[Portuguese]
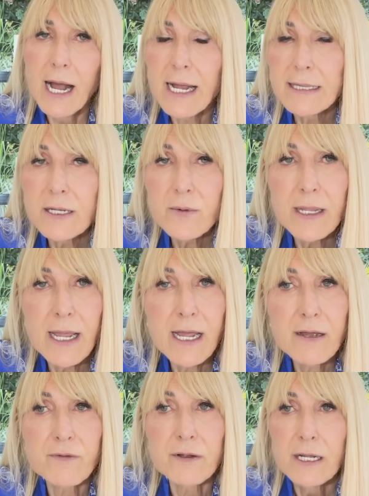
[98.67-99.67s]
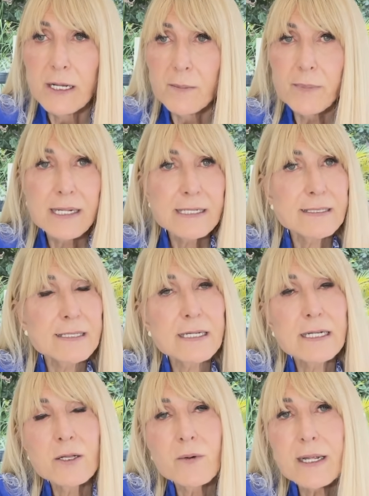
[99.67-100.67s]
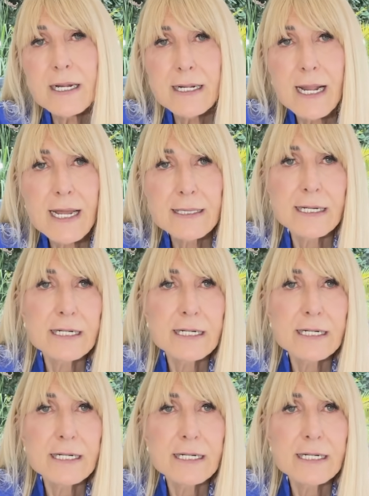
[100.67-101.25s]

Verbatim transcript: Adão e Eva parecia que não era nada